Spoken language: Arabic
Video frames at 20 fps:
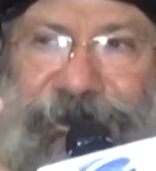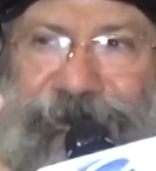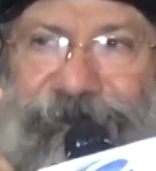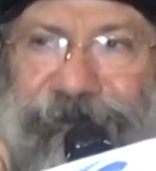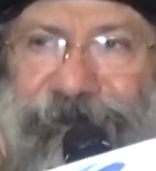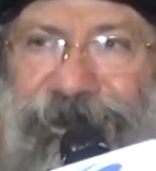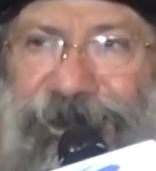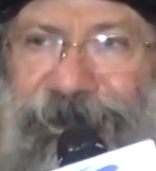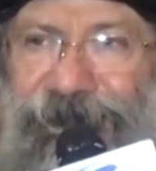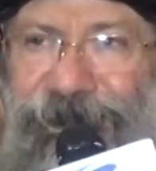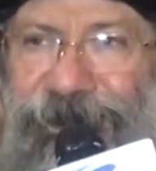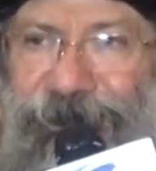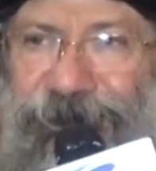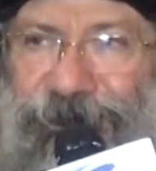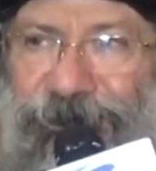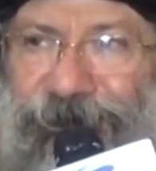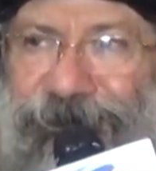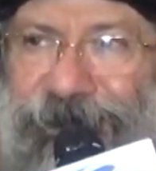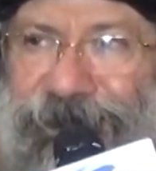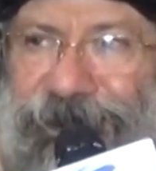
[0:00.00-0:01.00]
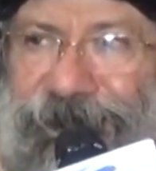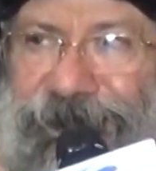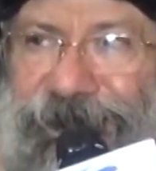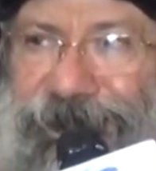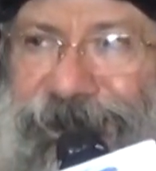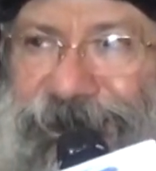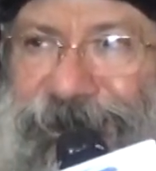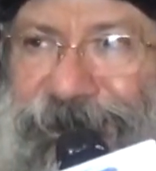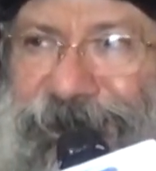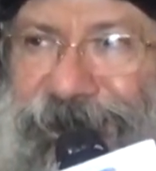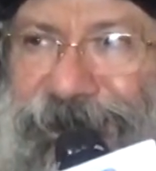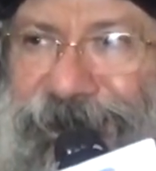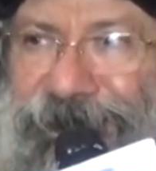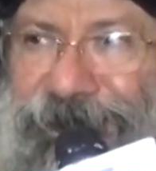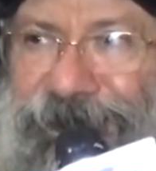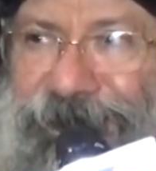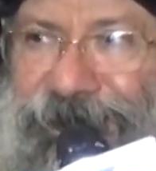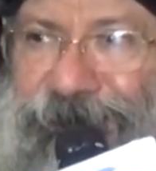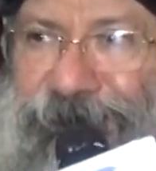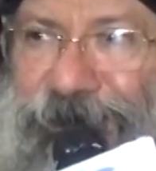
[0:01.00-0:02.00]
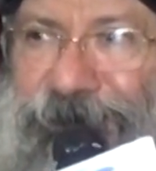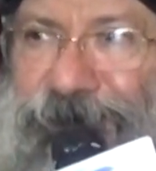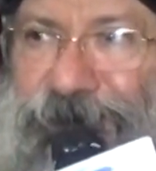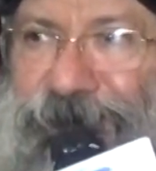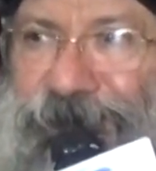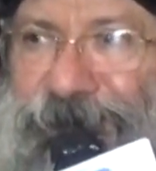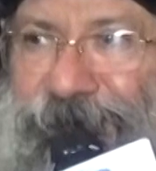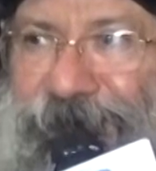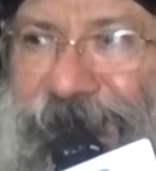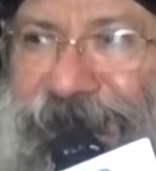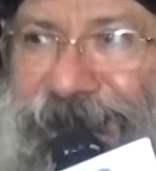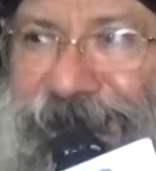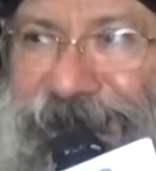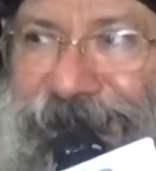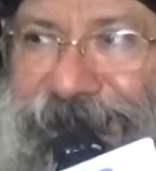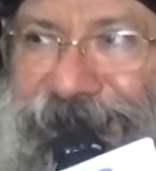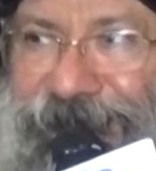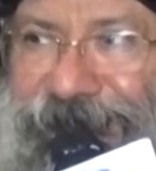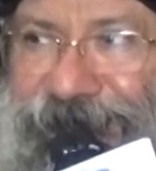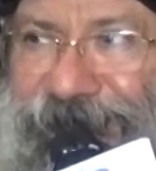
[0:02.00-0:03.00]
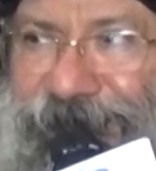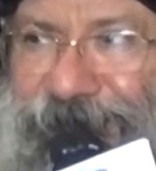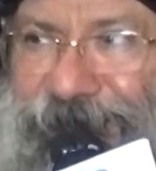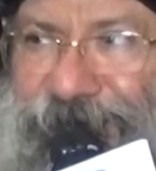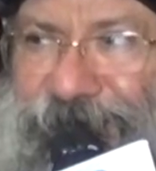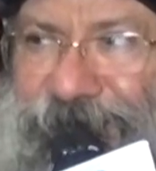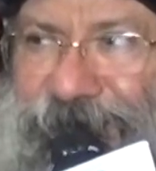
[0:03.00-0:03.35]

فكر وفينا المفروض نميز